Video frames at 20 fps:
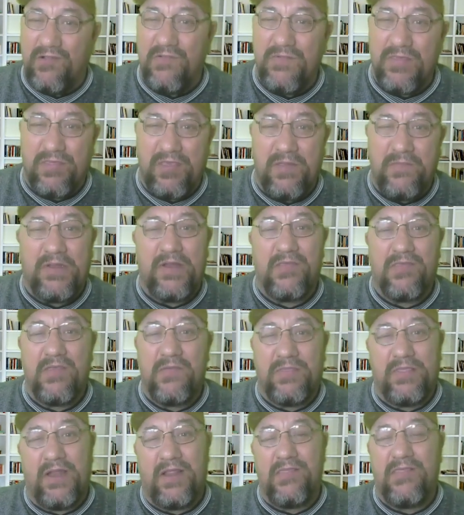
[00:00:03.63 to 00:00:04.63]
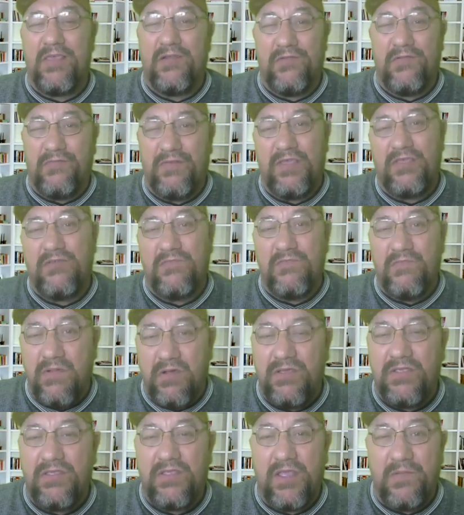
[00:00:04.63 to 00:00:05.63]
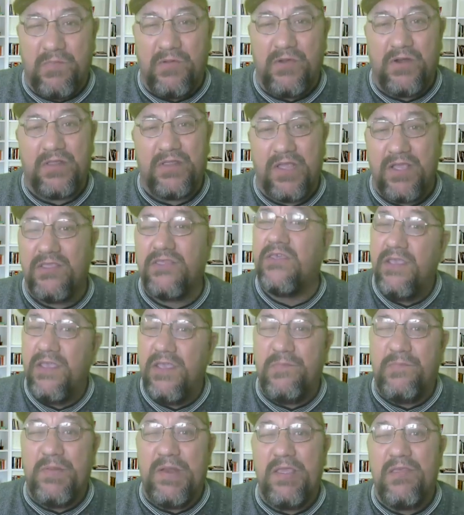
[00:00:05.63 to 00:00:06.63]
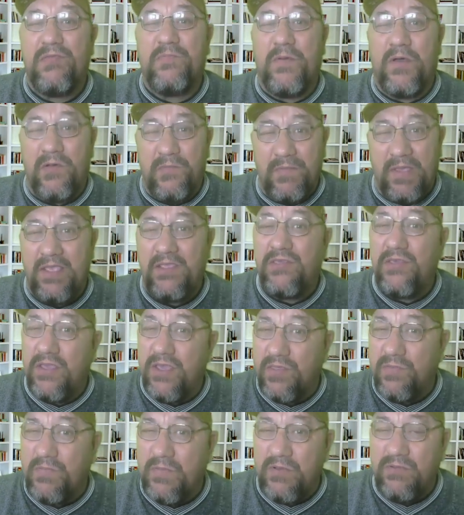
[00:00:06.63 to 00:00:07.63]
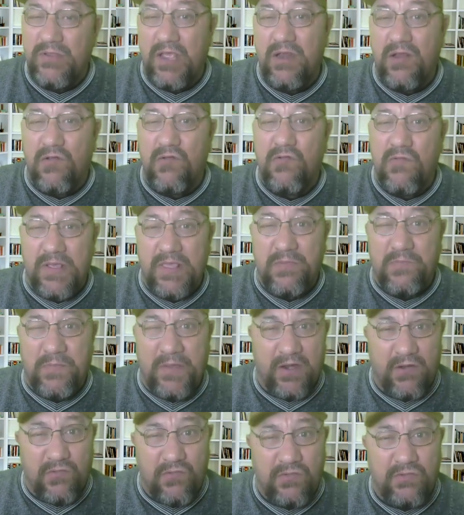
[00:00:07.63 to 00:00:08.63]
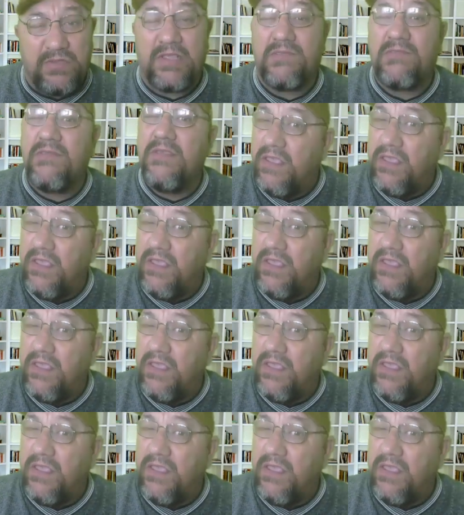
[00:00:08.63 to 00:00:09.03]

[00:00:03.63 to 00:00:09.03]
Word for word: Como sempre, nós vamos trazer um vídeo muito importante e principalmente respondendo algumas perguntas,